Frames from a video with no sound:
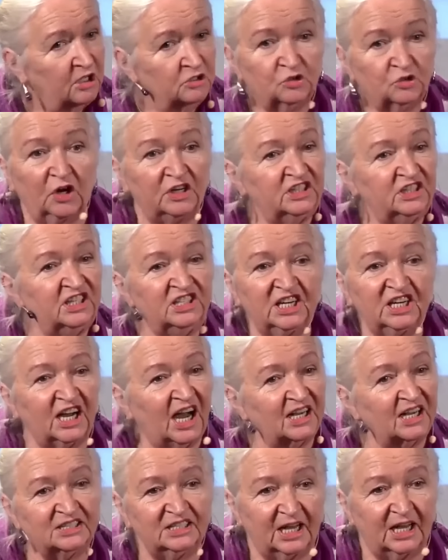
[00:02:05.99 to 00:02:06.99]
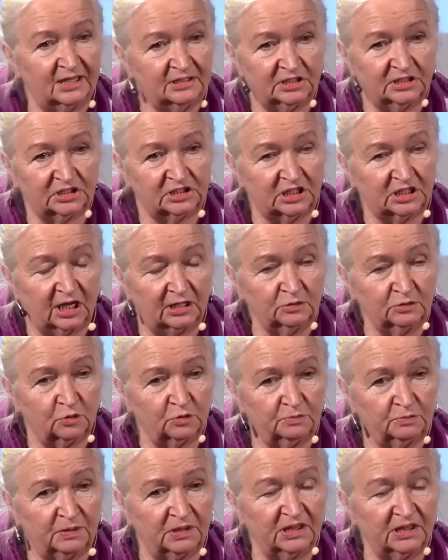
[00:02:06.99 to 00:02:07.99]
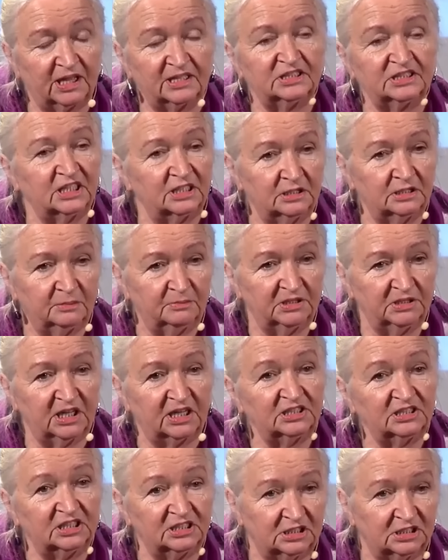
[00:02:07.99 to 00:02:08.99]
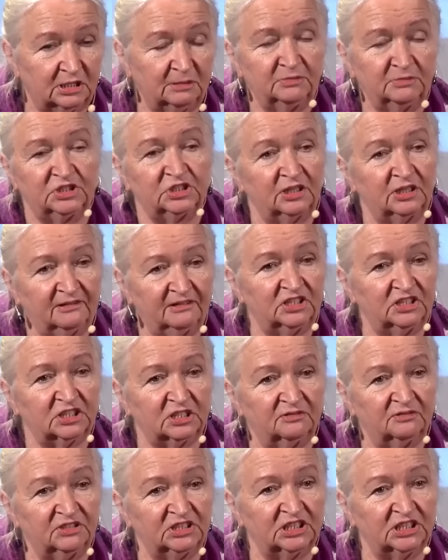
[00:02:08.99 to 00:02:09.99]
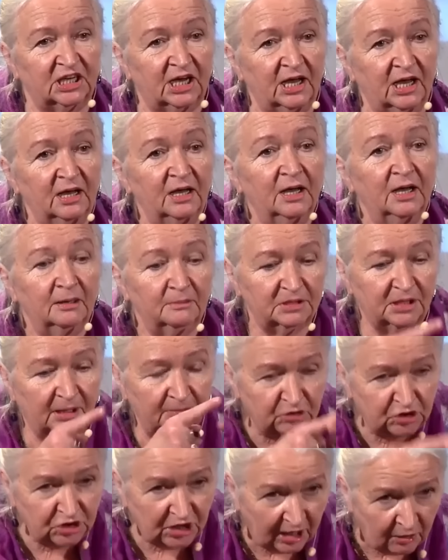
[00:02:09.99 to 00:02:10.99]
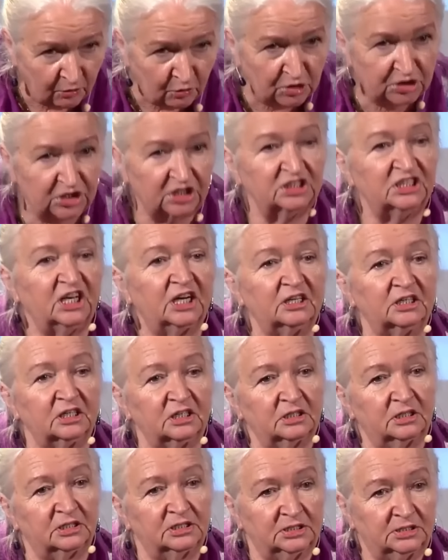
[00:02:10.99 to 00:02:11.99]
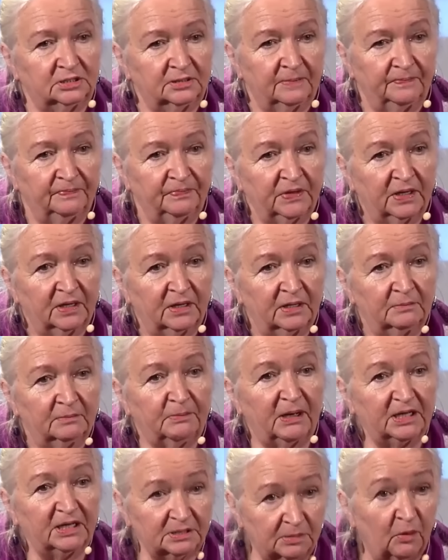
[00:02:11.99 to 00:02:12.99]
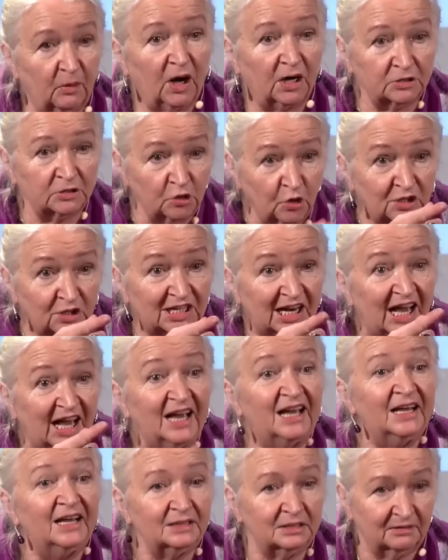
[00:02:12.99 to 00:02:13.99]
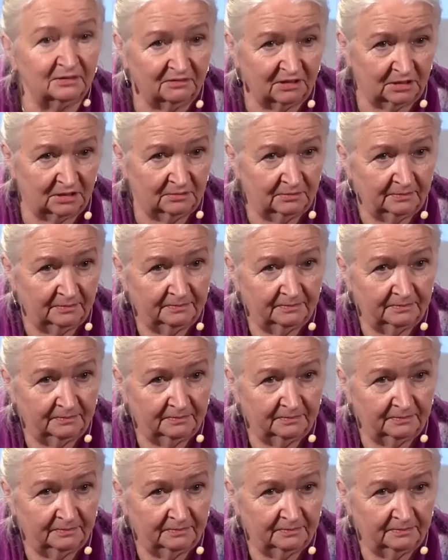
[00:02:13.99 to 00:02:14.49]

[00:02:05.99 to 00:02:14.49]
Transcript: но они никогда не станут полноценными носителями человеческого языка, потому что окошко закрылось. Поэтому окно для этого.